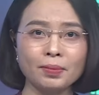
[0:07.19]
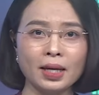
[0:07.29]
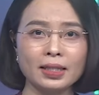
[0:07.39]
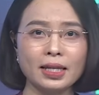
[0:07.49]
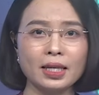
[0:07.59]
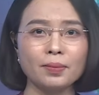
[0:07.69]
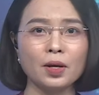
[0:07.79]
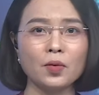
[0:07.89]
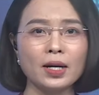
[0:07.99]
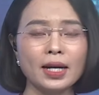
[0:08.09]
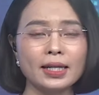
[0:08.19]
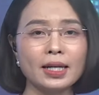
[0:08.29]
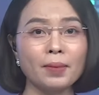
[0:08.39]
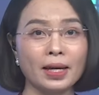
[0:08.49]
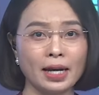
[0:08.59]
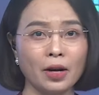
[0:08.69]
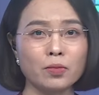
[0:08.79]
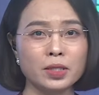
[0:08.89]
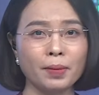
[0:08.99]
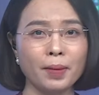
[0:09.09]
và dịp lễ Quốc Khánh năm
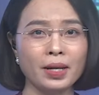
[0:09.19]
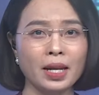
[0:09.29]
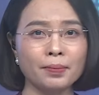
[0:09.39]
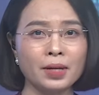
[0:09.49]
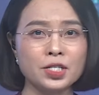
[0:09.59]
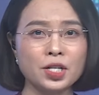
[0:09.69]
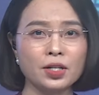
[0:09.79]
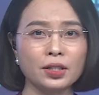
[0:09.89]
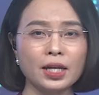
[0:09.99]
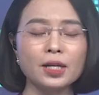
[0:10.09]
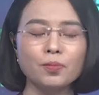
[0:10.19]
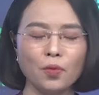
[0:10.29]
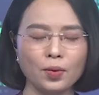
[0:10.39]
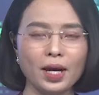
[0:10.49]
2025 sẽ được nghỉ 4